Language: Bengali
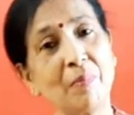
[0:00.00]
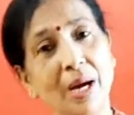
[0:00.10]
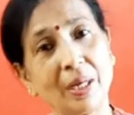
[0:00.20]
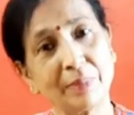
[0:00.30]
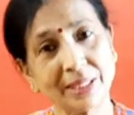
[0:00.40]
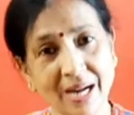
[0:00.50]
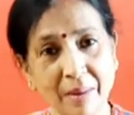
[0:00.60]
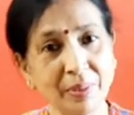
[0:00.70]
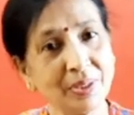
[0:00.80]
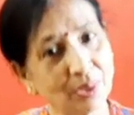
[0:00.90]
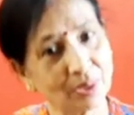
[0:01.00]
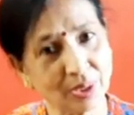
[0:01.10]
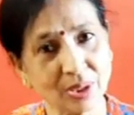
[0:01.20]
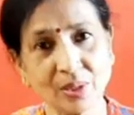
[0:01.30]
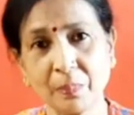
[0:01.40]
ভালোবাসা আমি
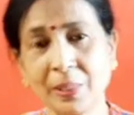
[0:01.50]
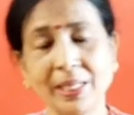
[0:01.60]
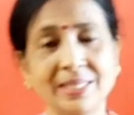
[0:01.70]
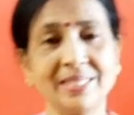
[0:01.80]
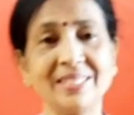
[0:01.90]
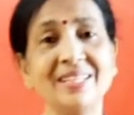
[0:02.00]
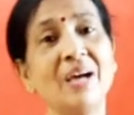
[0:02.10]
যথেষ্ট পেয়েছি